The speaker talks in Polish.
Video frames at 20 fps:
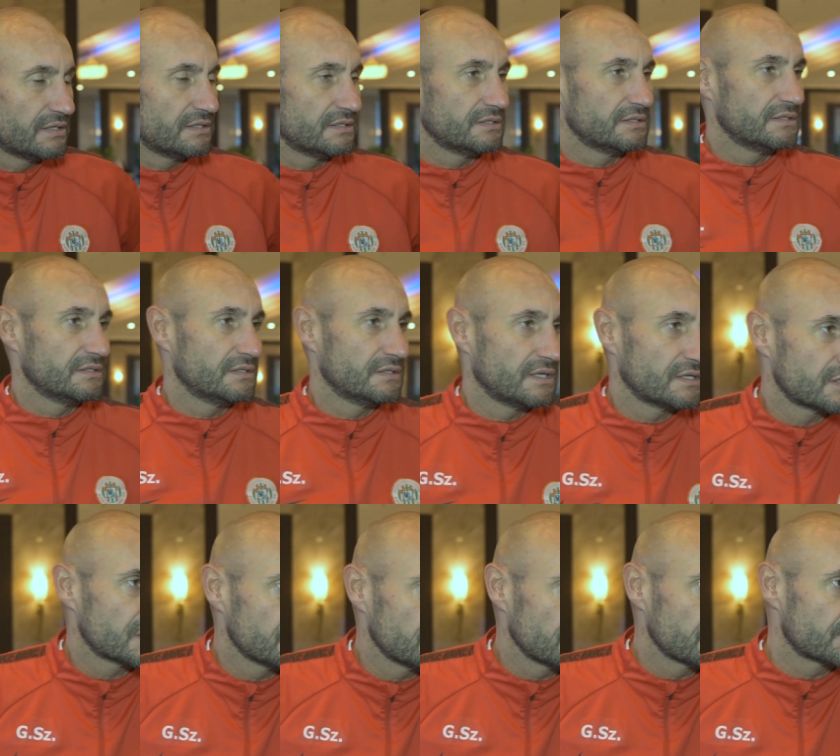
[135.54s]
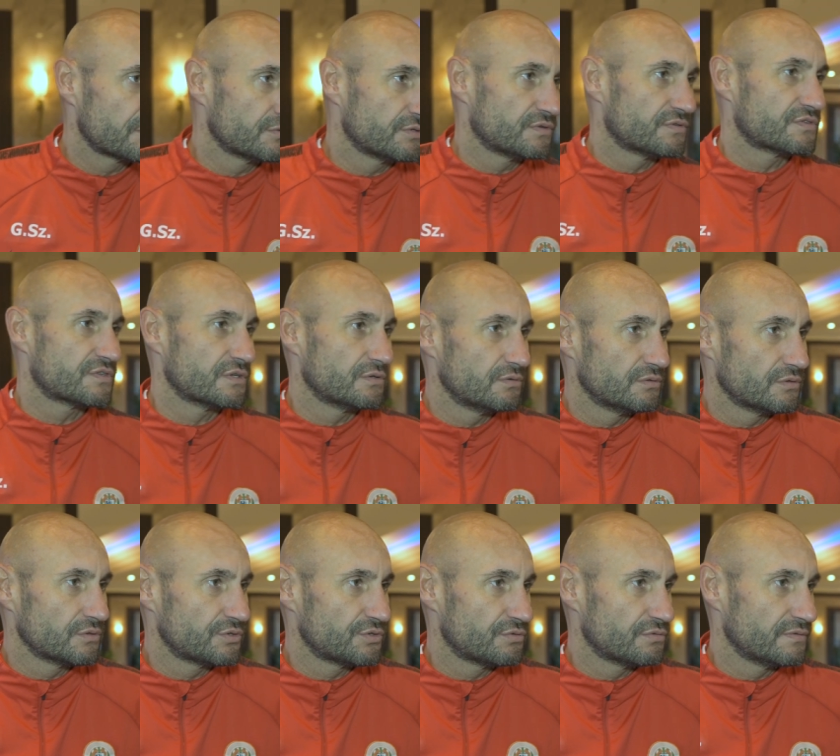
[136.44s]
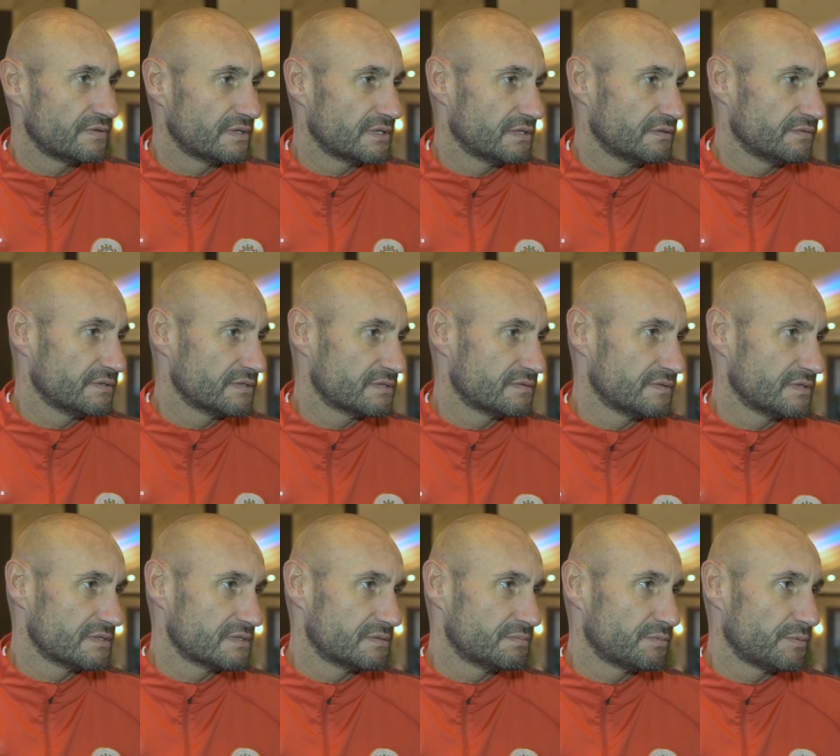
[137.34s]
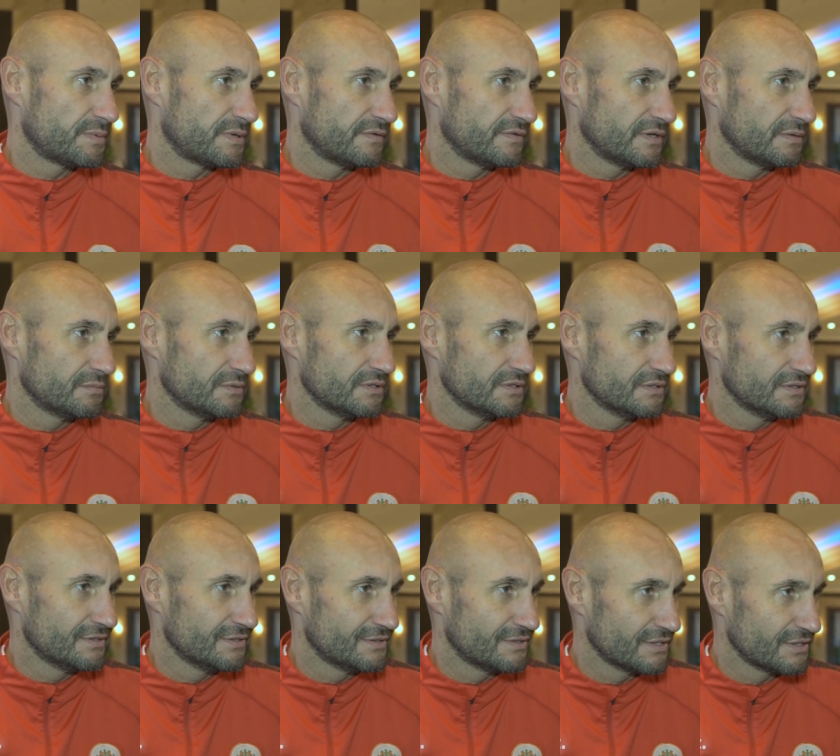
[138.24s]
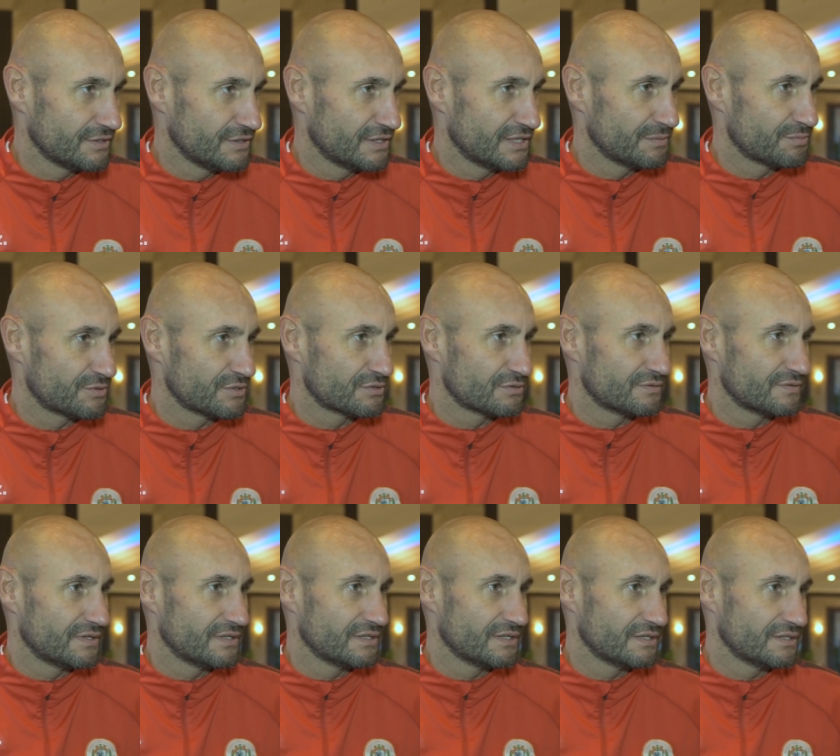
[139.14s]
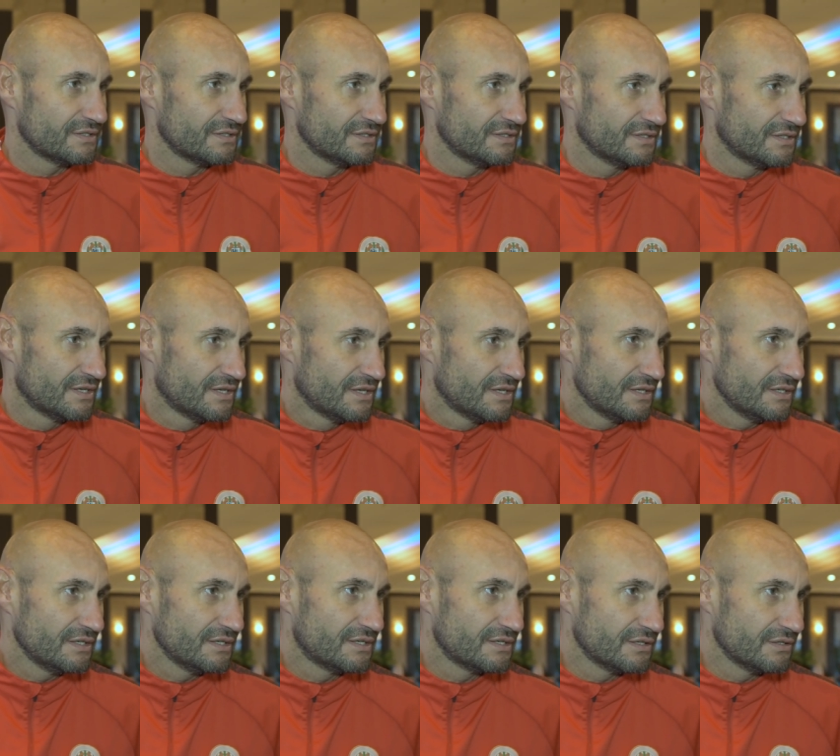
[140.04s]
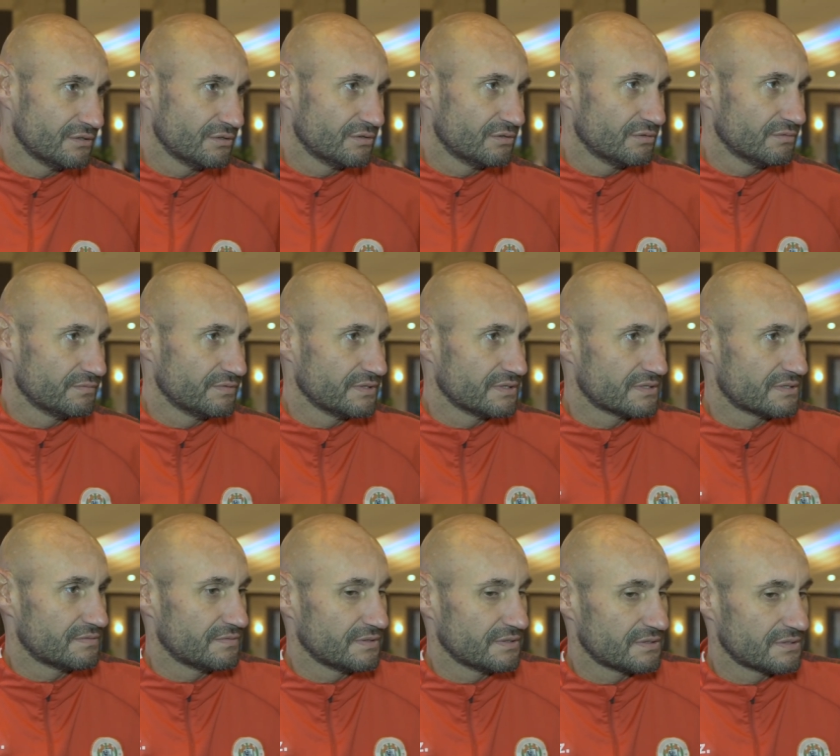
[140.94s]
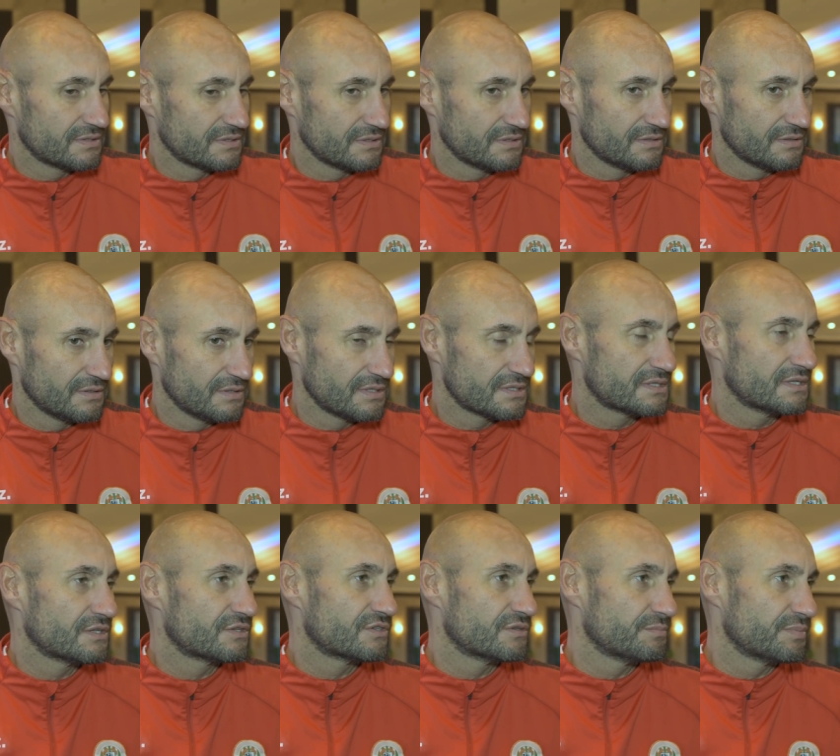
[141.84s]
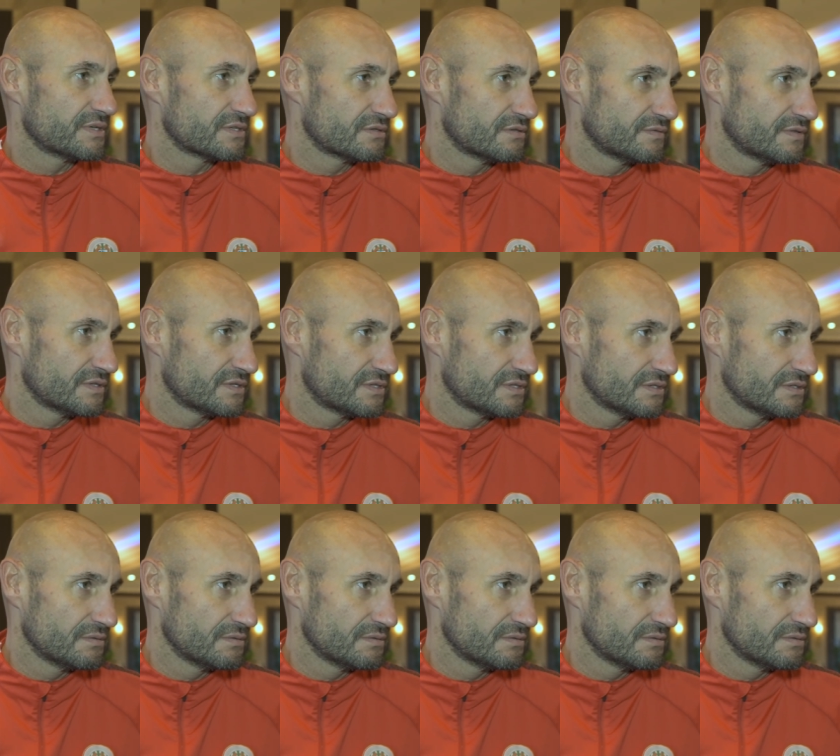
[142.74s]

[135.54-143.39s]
E, na co mam zwrócić w szczególności uwagę, więc, więc poprawiamy i technikę przesuwania i, i grę nogą, więc, więc e, jest nad czym pracować.